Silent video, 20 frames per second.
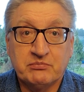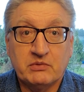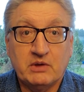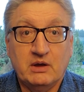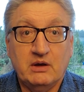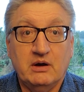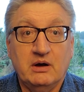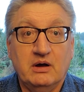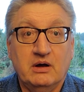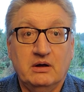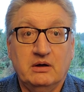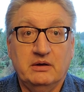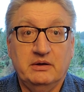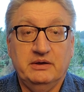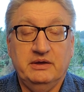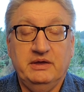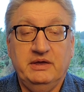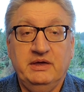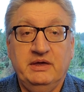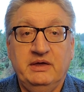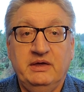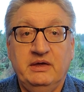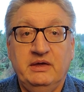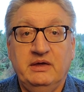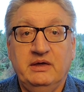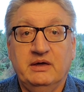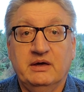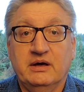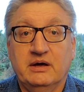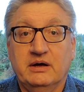Э,
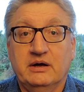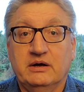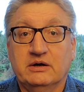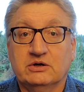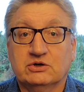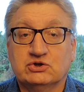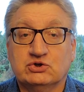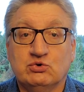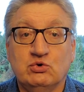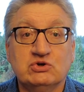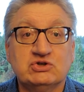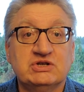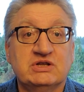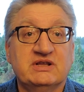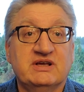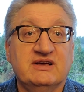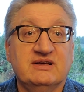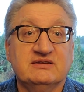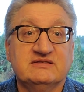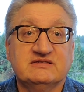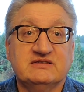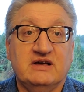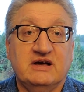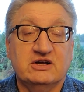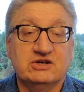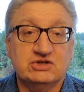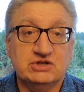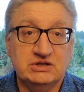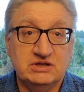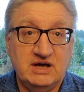и э, что же нас
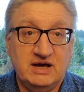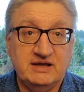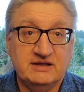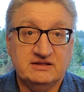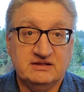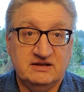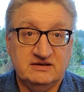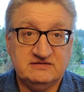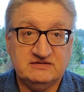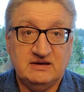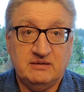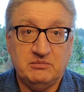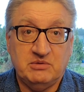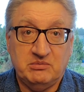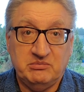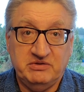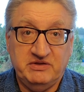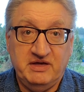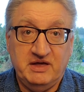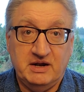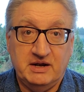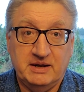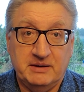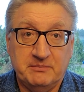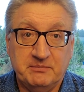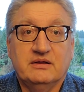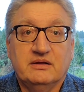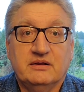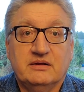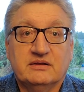ожидает на самом
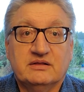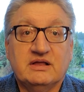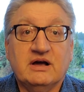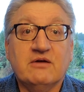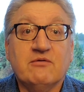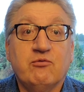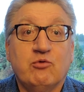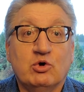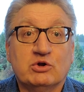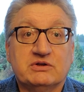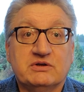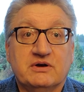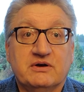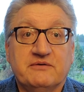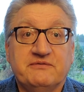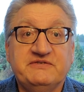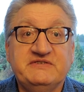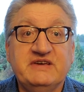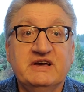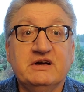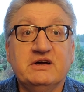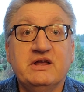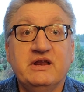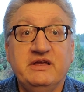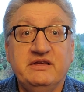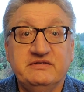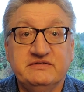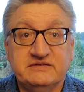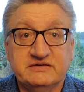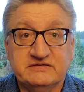деле? Так вот, все
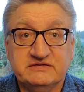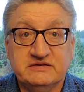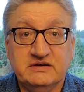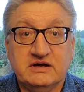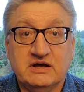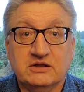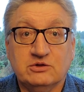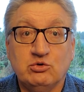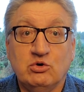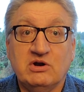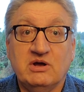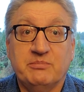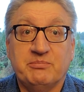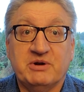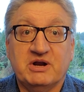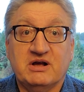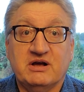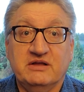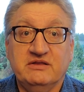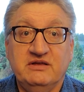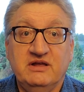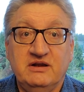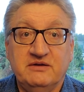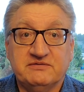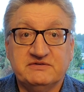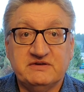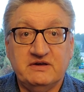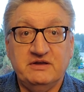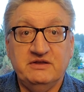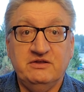кризисы, которые проходили в
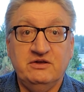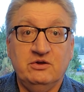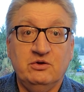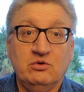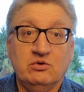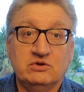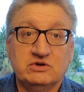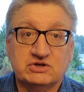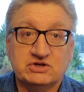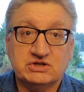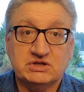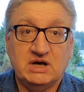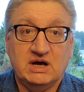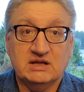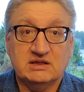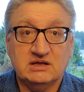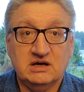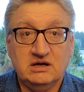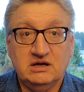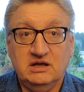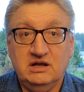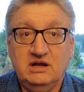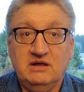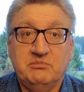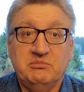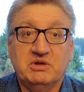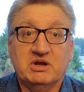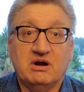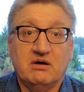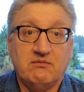Соединенных Штатах или
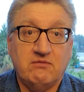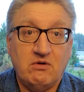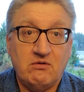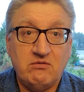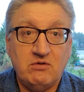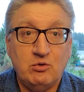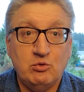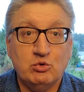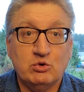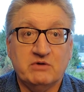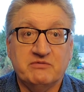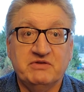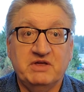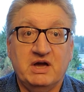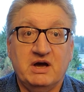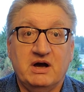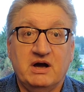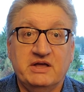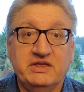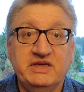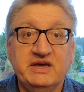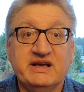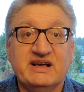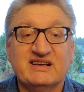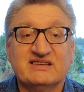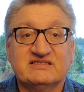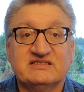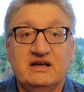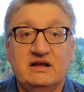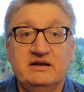мирового уровня, они
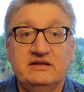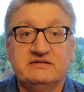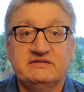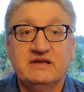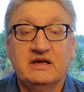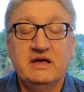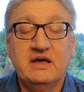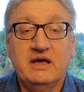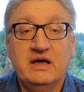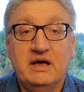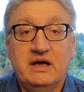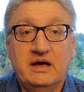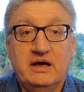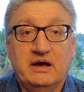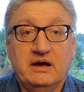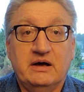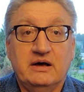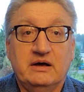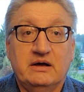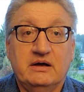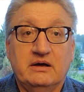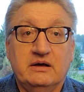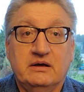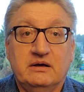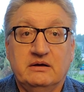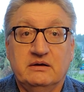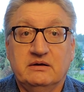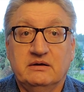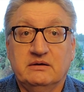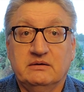касались
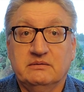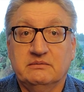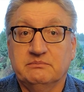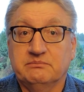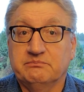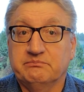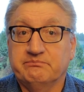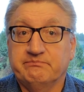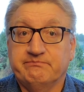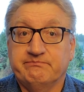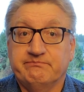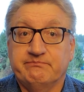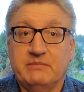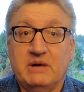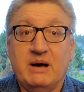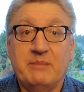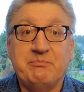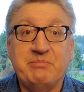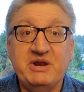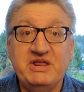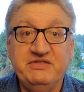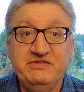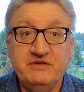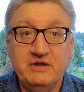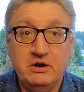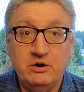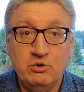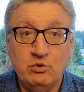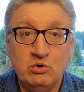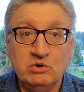э,
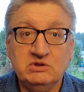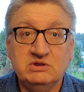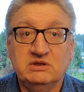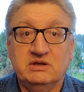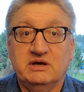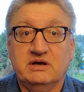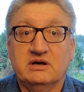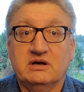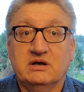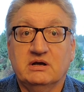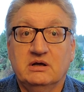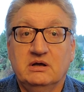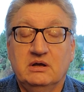определенных